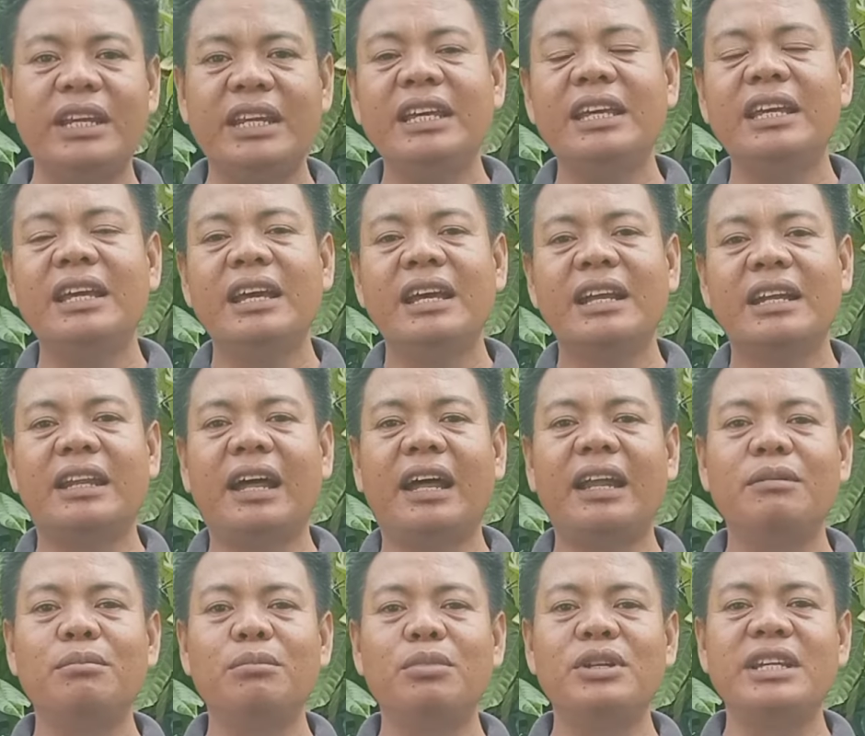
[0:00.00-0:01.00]
ini
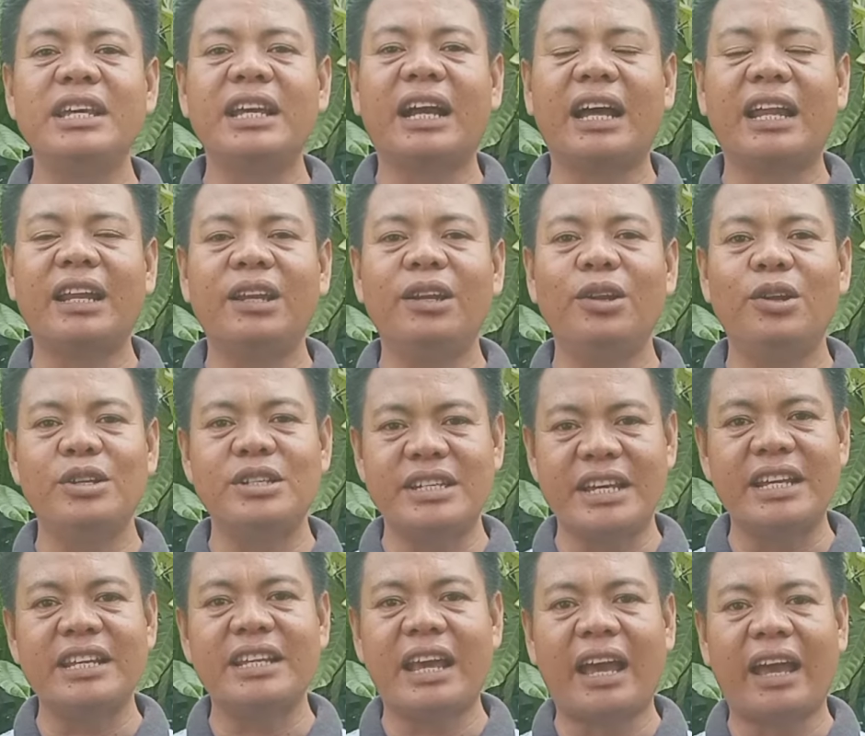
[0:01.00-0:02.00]
dan bunyikan
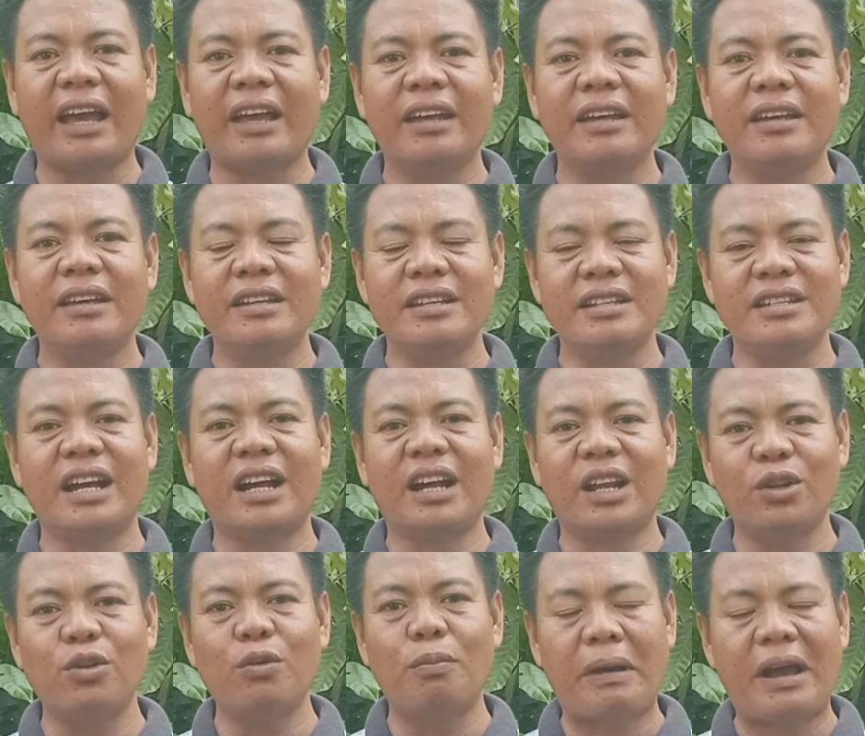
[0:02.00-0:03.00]
loncengnya.
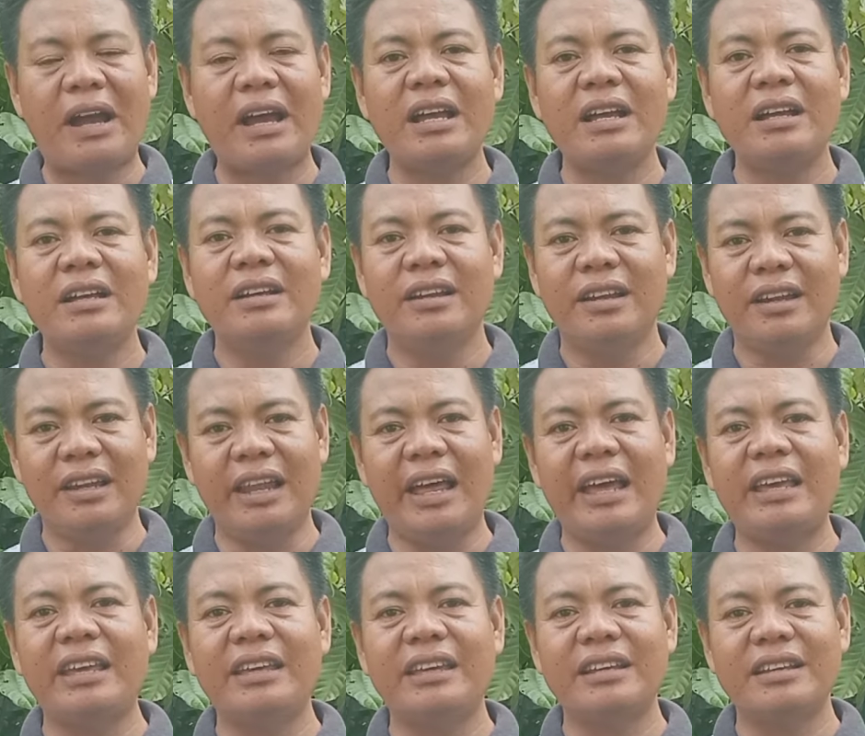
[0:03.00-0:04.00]
Jangan lupa
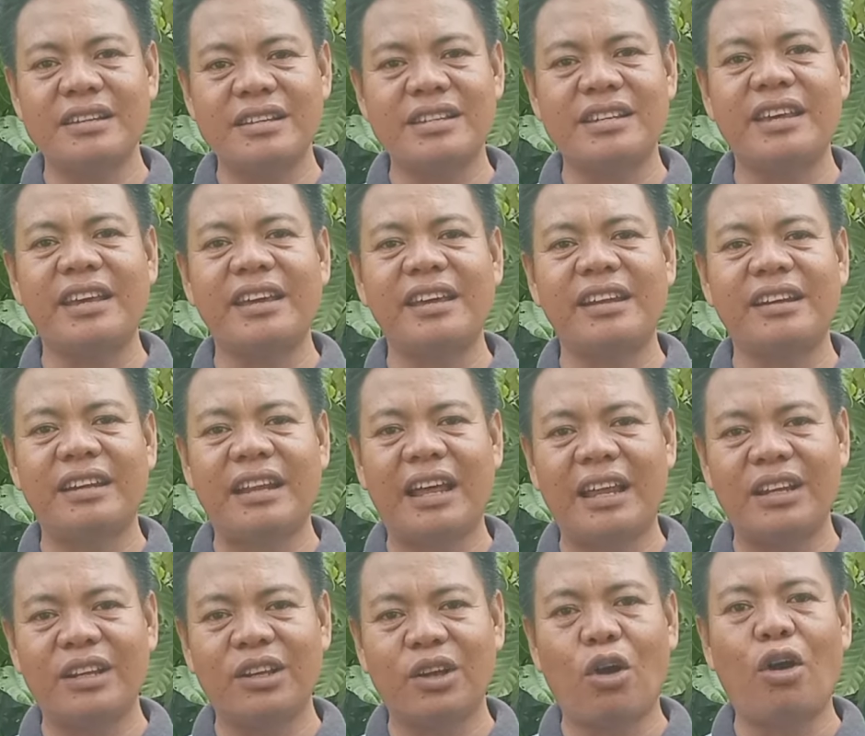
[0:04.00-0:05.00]
like, share,
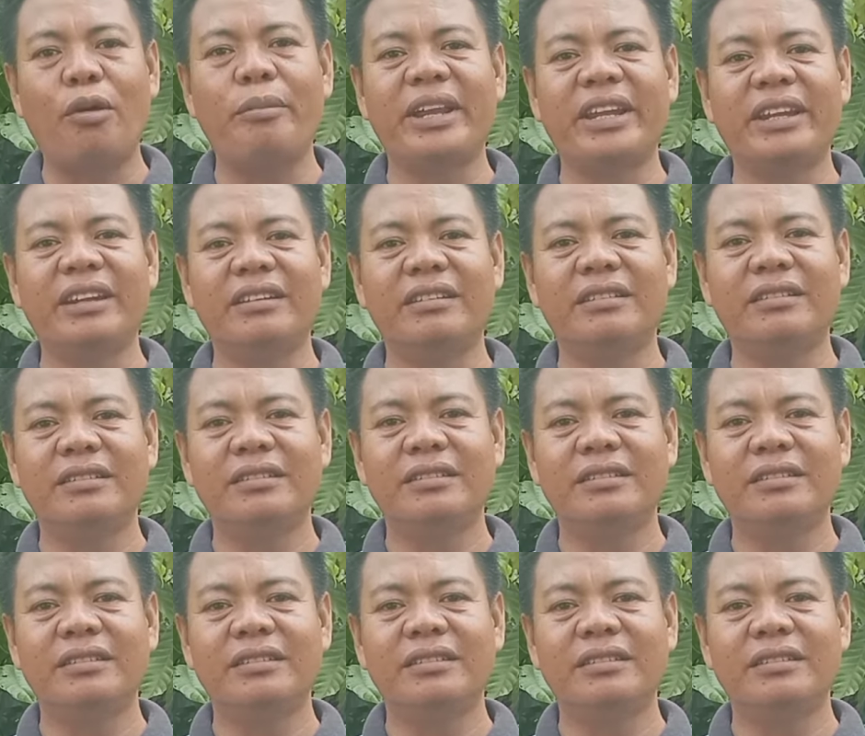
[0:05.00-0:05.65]
dan komen.